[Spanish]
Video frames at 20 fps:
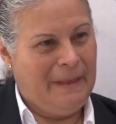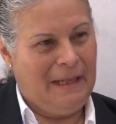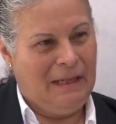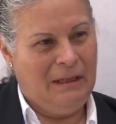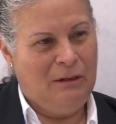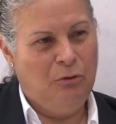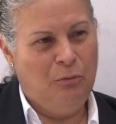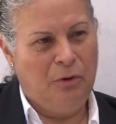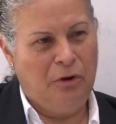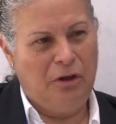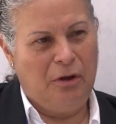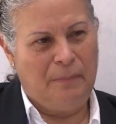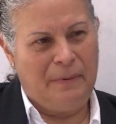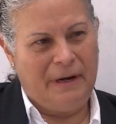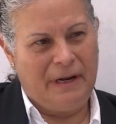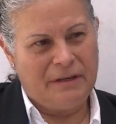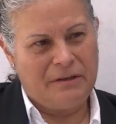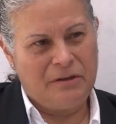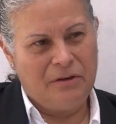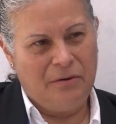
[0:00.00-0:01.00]
el número de
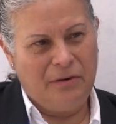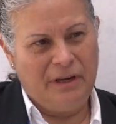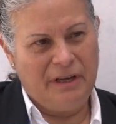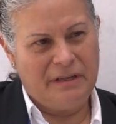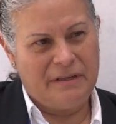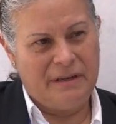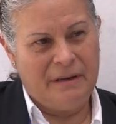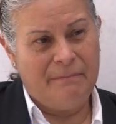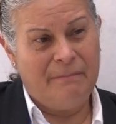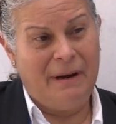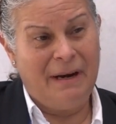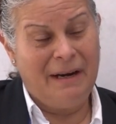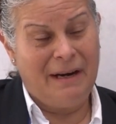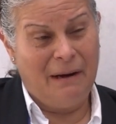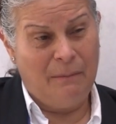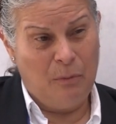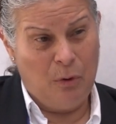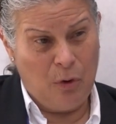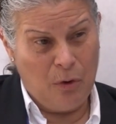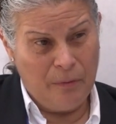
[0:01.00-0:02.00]
operaciones en
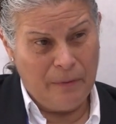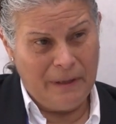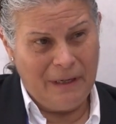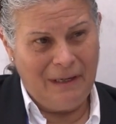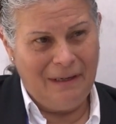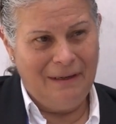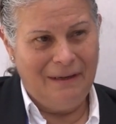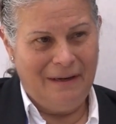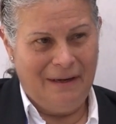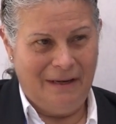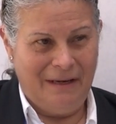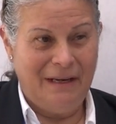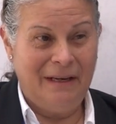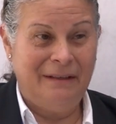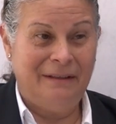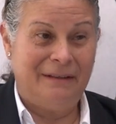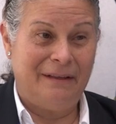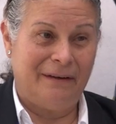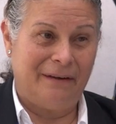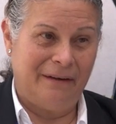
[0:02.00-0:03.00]
banca móvil y
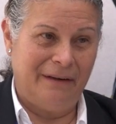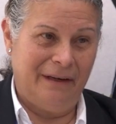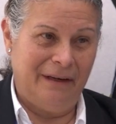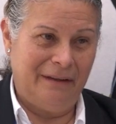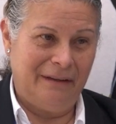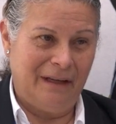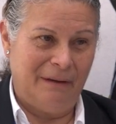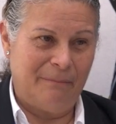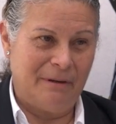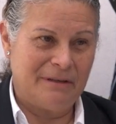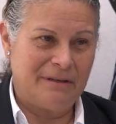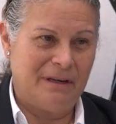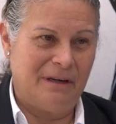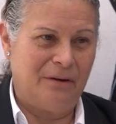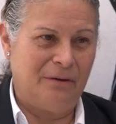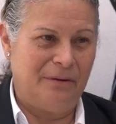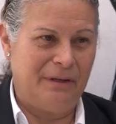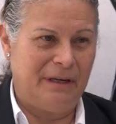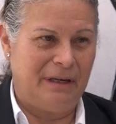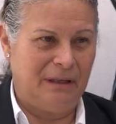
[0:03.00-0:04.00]
Internet ha
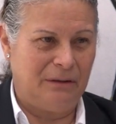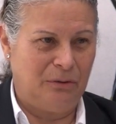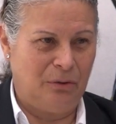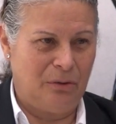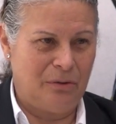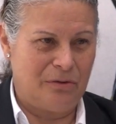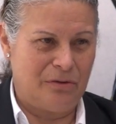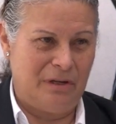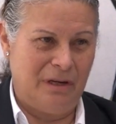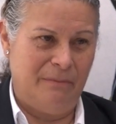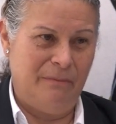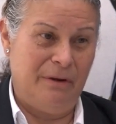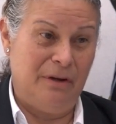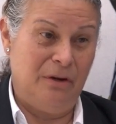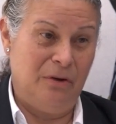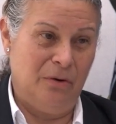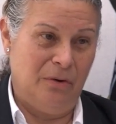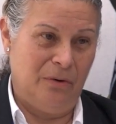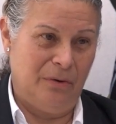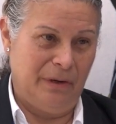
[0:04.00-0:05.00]
pasado de 14
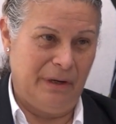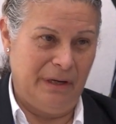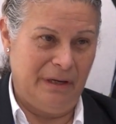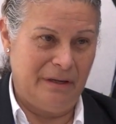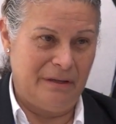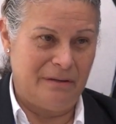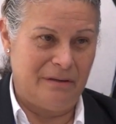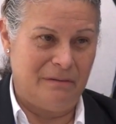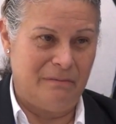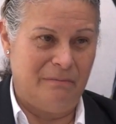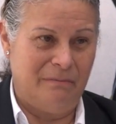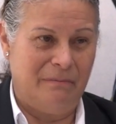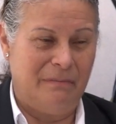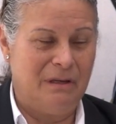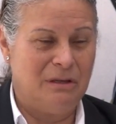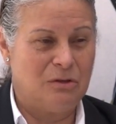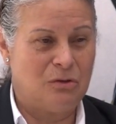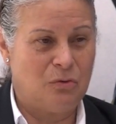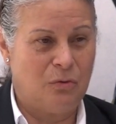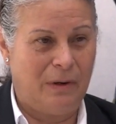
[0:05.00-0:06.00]
millones
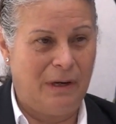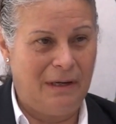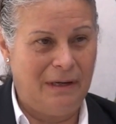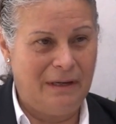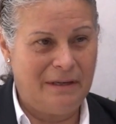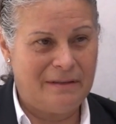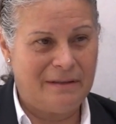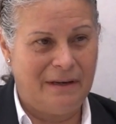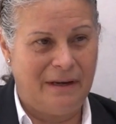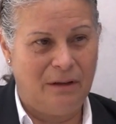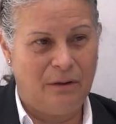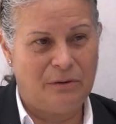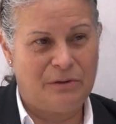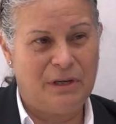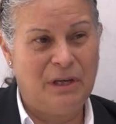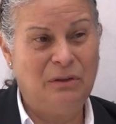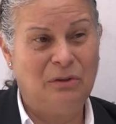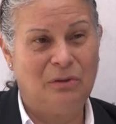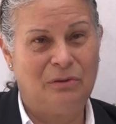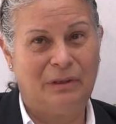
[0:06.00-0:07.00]
mensuales a
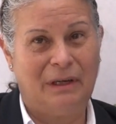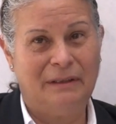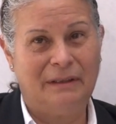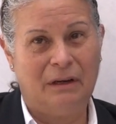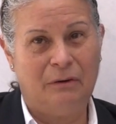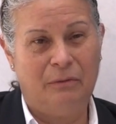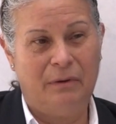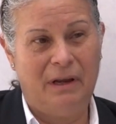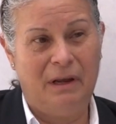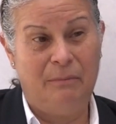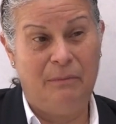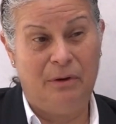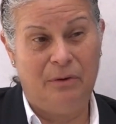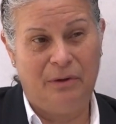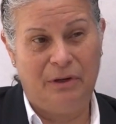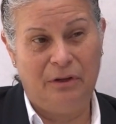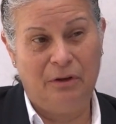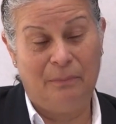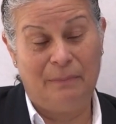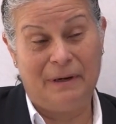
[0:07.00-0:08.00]
239
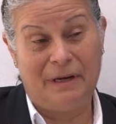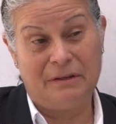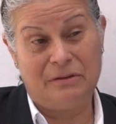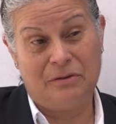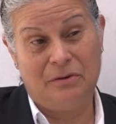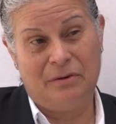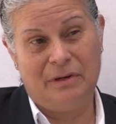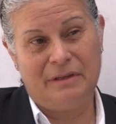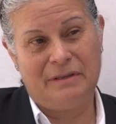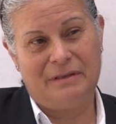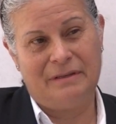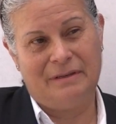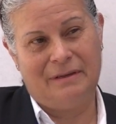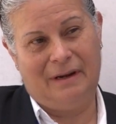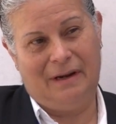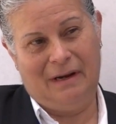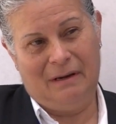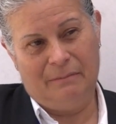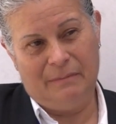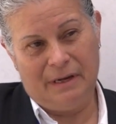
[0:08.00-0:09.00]
millones de operaciones
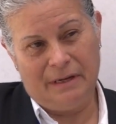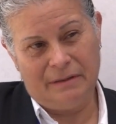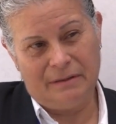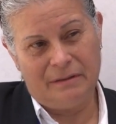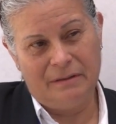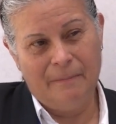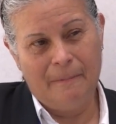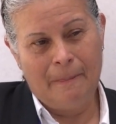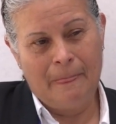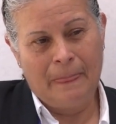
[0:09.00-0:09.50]
al mes.